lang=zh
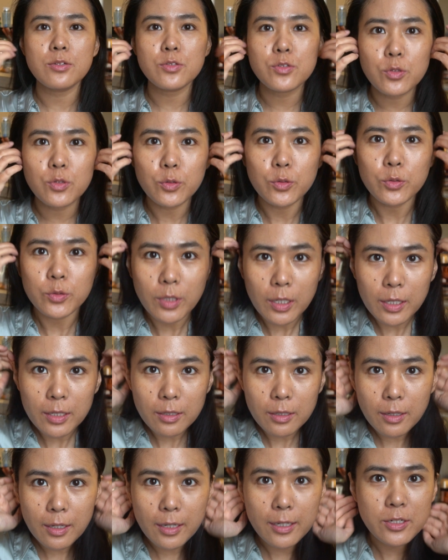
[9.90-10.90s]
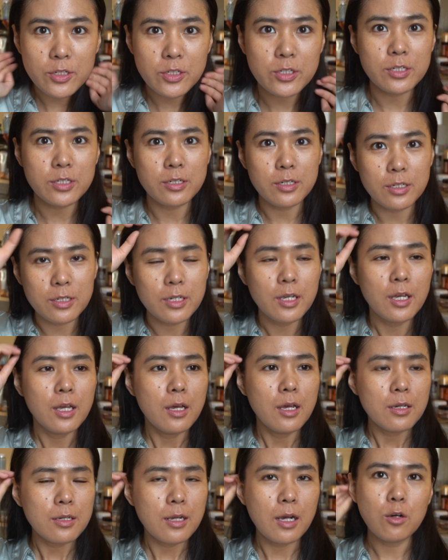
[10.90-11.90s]
素颜开始，
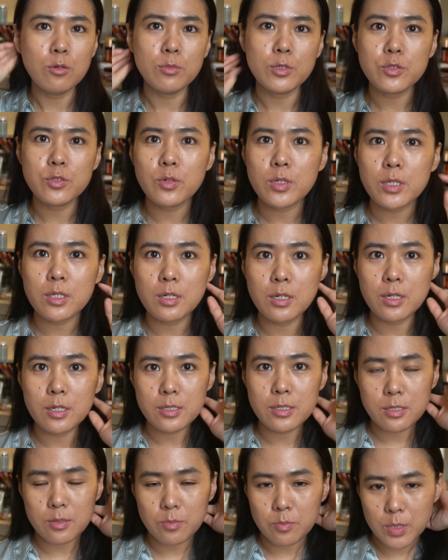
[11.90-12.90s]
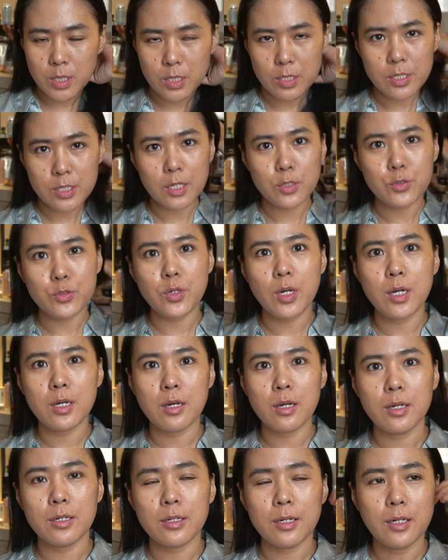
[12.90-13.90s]
然后我们做一个新品上妆
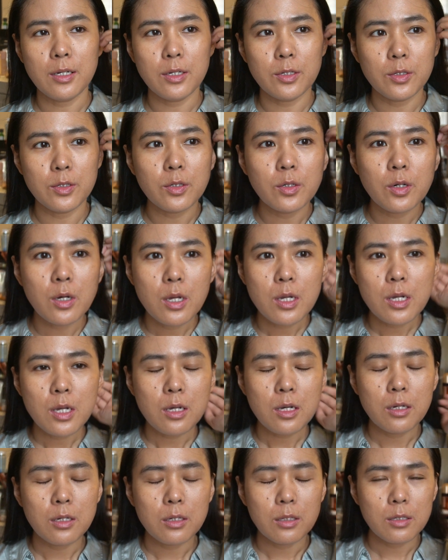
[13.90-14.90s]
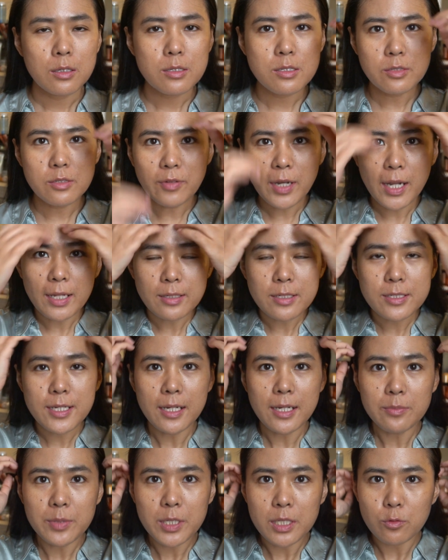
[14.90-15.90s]
啊，然后呃，丝芙兰的战
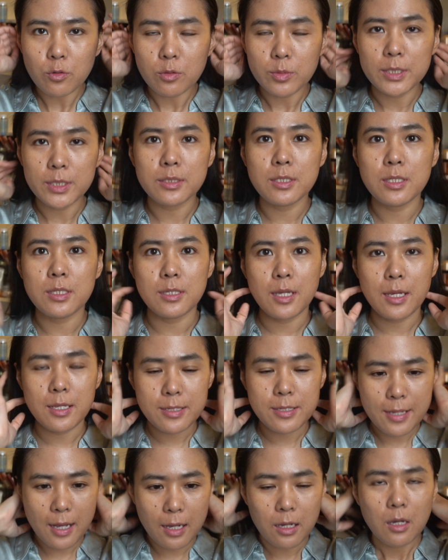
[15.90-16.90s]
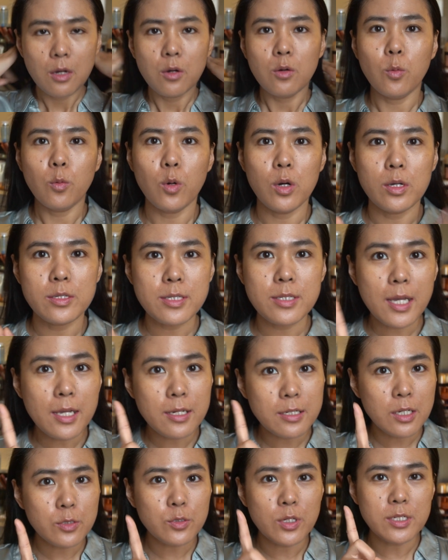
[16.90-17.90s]
利品，我们体验一下。我在
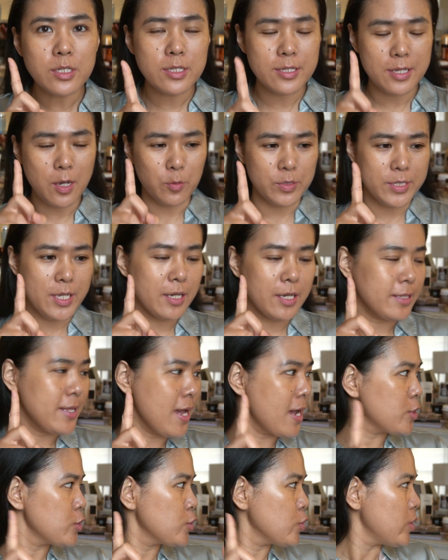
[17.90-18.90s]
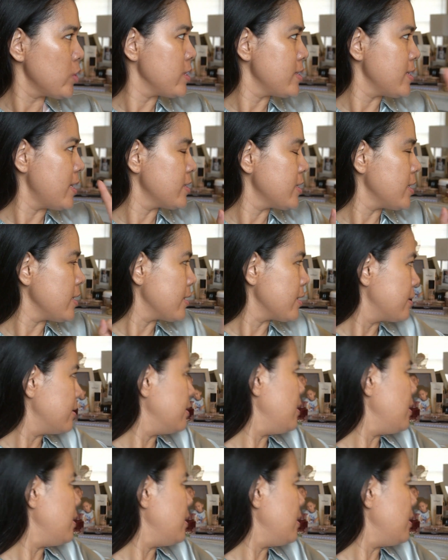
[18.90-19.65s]
上妆之前，我先跟大家说一下这个